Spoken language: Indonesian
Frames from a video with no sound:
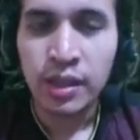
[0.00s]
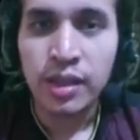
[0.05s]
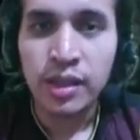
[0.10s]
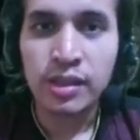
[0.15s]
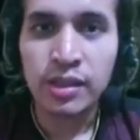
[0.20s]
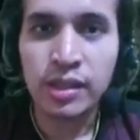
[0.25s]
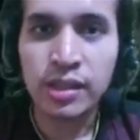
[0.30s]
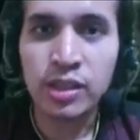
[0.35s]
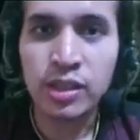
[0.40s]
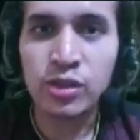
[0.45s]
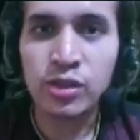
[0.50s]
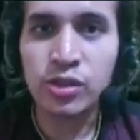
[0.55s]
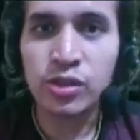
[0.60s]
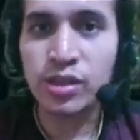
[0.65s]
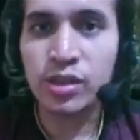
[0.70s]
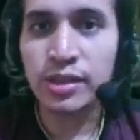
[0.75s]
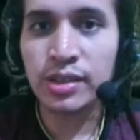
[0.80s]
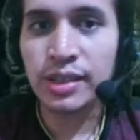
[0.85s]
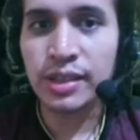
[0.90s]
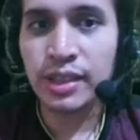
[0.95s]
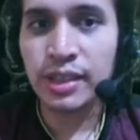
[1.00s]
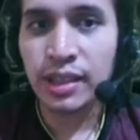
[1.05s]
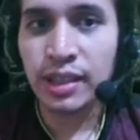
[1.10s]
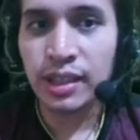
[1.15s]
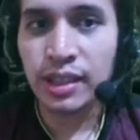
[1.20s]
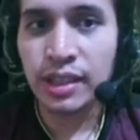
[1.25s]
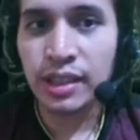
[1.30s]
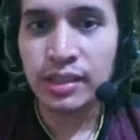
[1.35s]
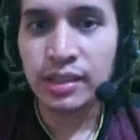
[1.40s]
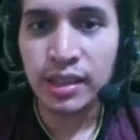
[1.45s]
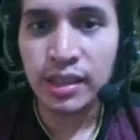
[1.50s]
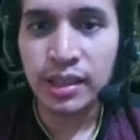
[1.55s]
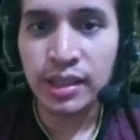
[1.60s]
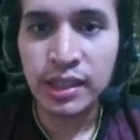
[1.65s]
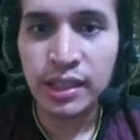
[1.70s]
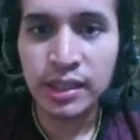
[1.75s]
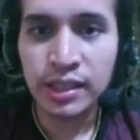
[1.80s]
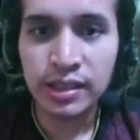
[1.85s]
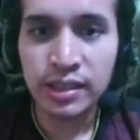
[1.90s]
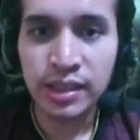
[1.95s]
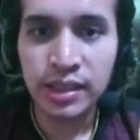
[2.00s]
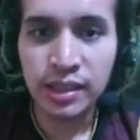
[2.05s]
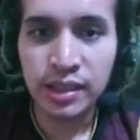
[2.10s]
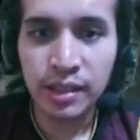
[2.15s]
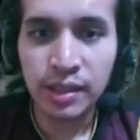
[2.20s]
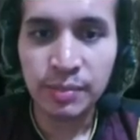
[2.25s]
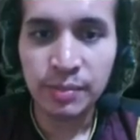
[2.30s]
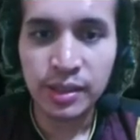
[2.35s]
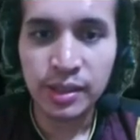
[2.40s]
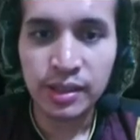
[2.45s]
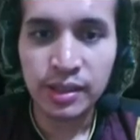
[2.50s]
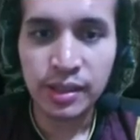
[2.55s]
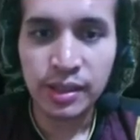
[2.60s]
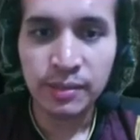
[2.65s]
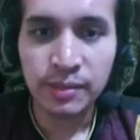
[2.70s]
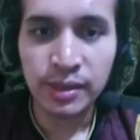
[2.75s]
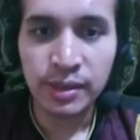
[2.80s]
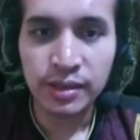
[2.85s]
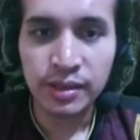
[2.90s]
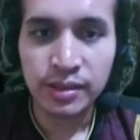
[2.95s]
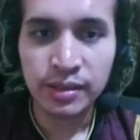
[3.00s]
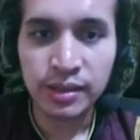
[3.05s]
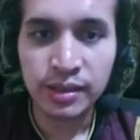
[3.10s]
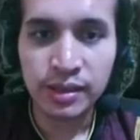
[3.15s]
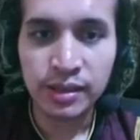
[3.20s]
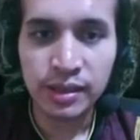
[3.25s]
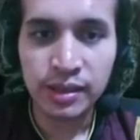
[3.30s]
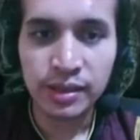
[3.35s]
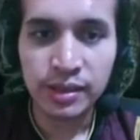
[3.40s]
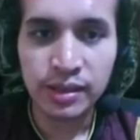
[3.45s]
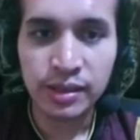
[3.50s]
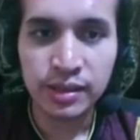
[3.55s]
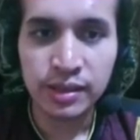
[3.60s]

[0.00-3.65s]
Dan jujur di Resident Evil Evolution ini